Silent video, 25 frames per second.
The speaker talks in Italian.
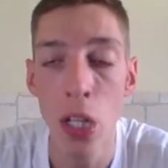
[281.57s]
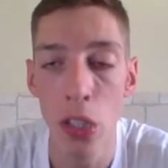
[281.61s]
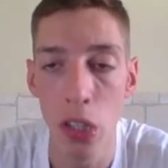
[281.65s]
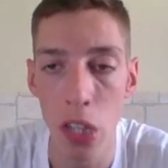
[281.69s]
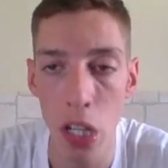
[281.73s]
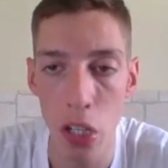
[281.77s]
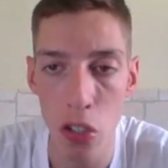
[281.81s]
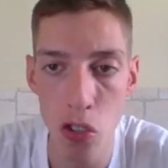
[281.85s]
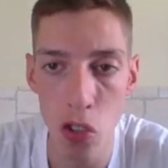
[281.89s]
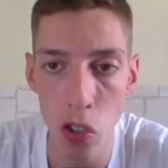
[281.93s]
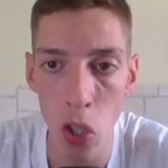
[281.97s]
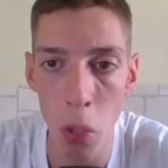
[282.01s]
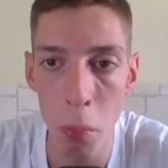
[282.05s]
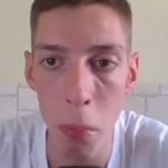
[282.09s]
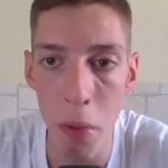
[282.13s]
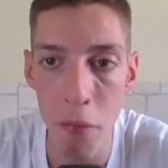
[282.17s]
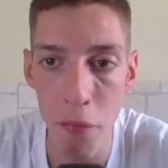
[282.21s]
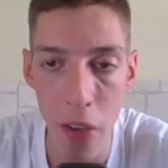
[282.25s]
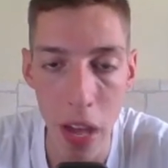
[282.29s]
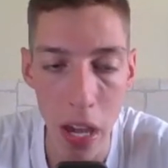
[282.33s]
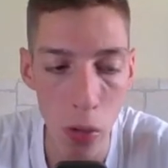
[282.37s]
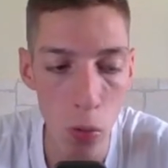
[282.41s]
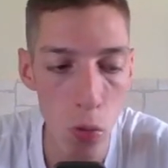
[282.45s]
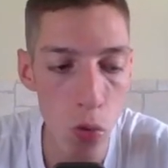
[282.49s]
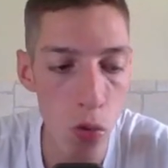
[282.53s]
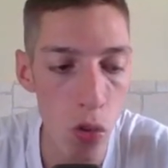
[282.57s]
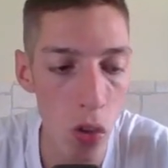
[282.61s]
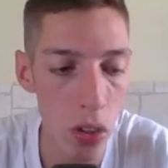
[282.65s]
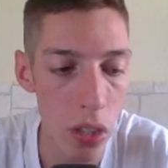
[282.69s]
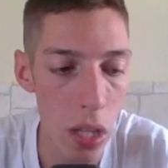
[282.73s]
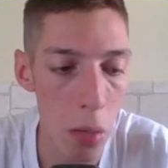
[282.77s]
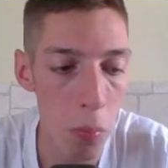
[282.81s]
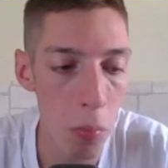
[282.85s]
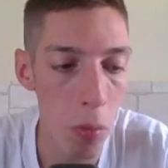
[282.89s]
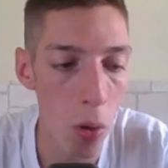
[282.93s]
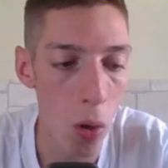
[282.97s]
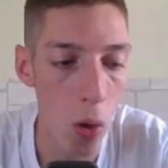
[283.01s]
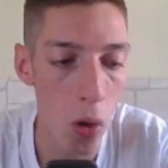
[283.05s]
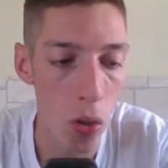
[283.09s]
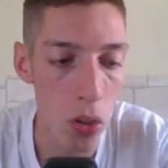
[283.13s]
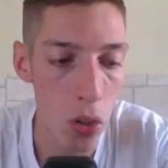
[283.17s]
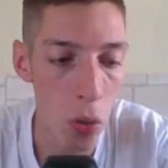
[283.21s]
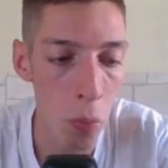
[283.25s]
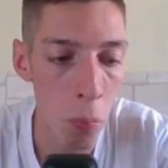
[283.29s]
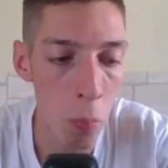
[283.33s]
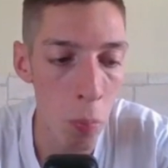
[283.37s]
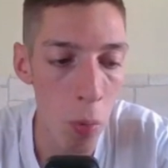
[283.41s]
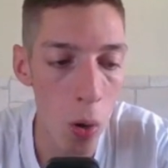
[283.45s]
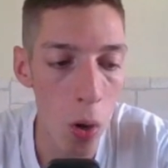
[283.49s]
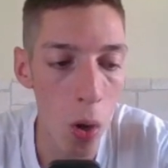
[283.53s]
Terzo nome Ferguson del
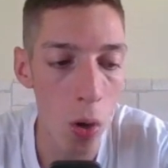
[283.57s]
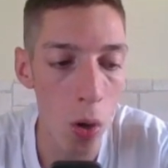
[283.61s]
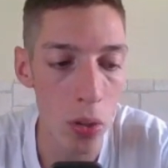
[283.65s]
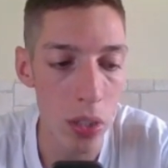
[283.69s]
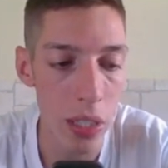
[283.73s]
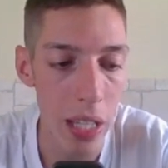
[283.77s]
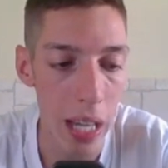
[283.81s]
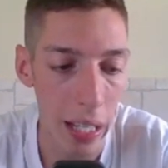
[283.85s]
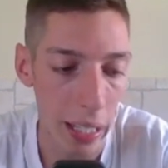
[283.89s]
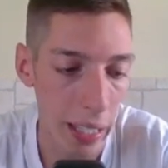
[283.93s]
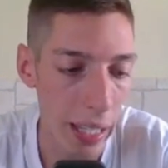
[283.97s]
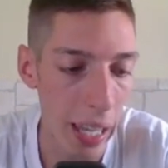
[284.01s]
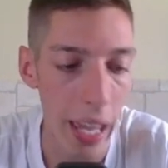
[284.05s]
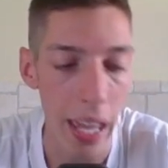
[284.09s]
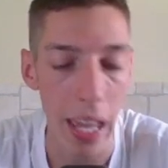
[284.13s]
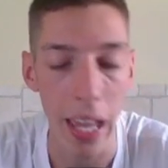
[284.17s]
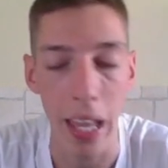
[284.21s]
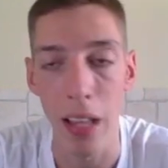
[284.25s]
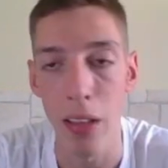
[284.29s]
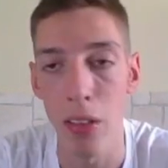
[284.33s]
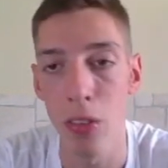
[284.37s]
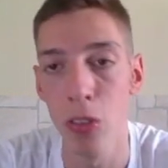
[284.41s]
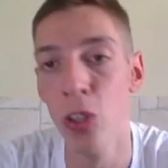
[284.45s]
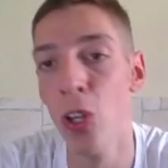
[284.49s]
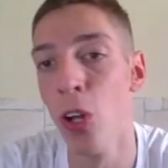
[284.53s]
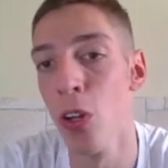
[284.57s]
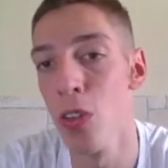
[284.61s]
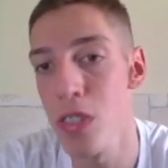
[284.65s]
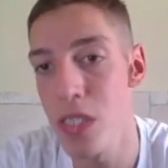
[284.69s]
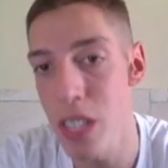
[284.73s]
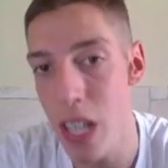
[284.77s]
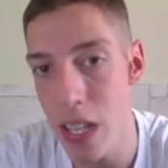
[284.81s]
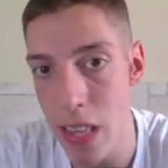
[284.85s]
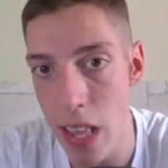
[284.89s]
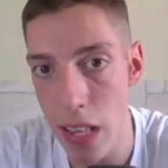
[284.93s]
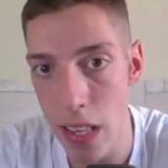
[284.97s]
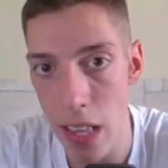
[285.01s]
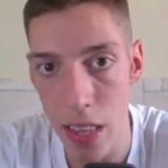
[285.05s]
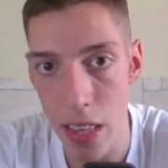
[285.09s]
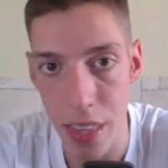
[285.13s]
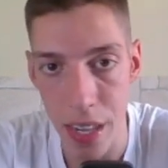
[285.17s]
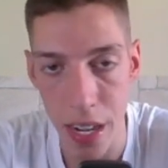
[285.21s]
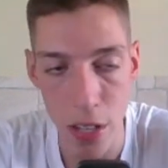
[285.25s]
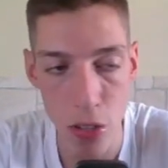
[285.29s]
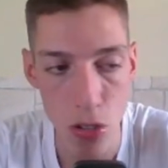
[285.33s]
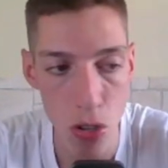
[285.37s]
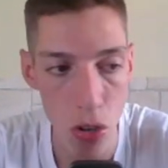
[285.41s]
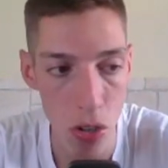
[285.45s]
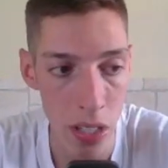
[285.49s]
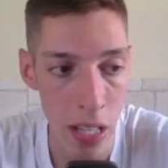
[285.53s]
Bologna, un Bologna che non segna da
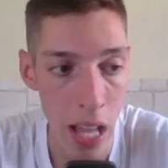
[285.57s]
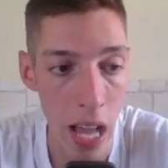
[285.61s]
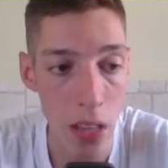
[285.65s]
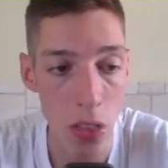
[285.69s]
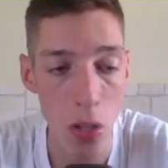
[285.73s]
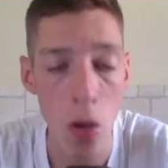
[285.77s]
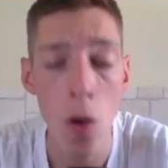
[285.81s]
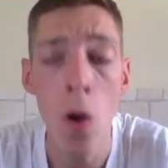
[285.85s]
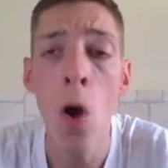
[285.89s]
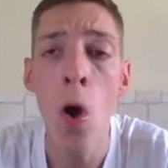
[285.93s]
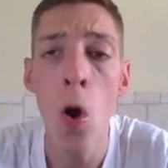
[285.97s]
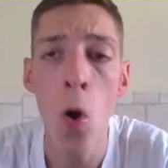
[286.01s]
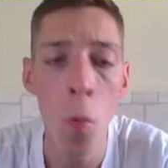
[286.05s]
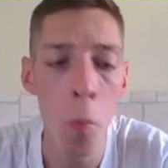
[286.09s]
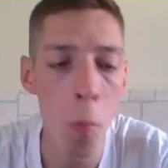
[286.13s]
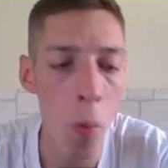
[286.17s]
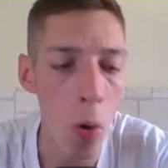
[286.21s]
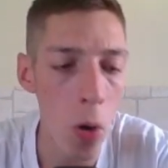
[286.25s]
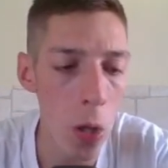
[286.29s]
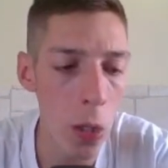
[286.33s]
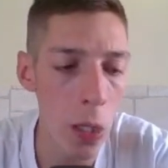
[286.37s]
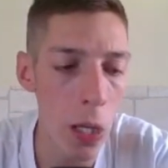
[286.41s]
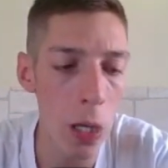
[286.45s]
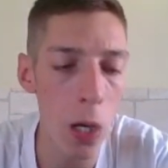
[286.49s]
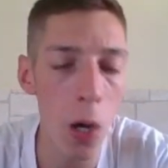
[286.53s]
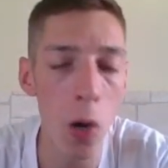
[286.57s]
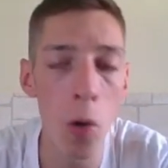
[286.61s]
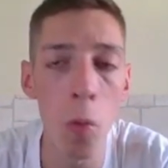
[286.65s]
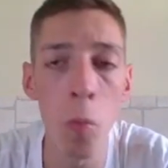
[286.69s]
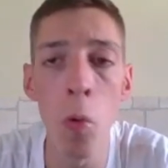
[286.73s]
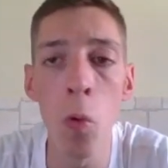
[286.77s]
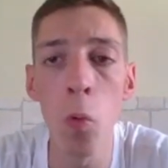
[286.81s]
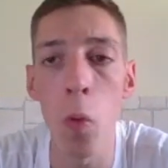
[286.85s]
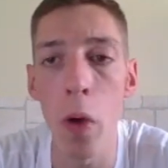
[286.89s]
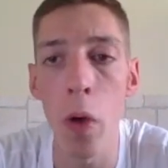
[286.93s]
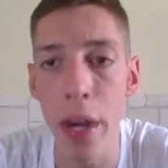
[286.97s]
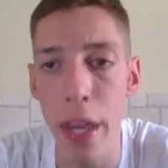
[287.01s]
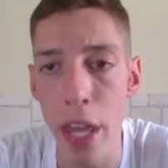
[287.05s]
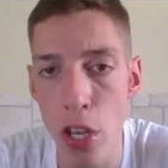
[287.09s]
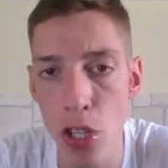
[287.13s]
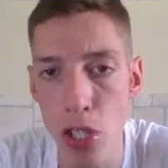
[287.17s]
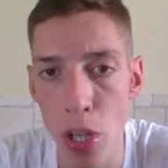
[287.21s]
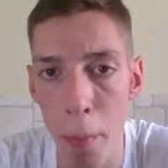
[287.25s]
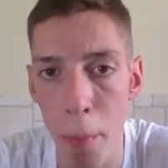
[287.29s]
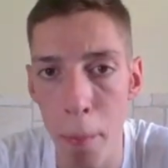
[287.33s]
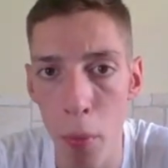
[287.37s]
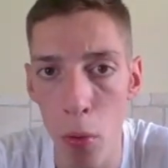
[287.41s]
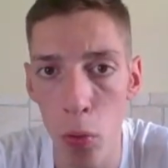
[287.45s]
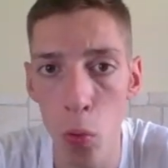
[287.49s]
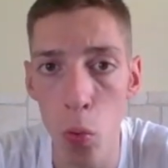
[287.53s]
tre giornate, un Bologna che comunque riesce
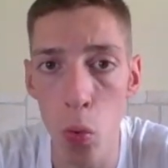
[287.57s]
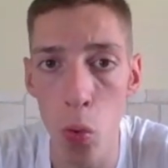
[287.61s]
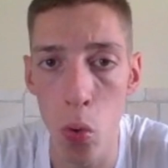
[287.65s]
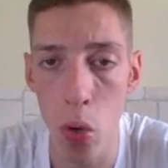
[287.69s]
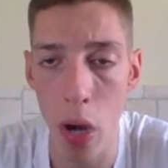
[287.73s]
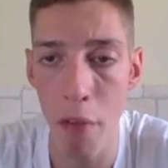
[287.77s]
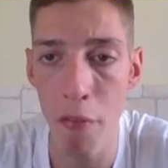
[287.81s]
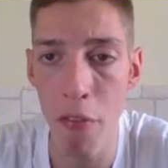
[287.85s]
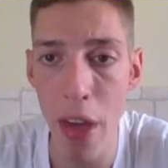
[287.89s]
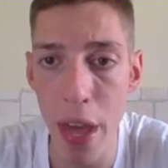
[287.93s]
a produrre.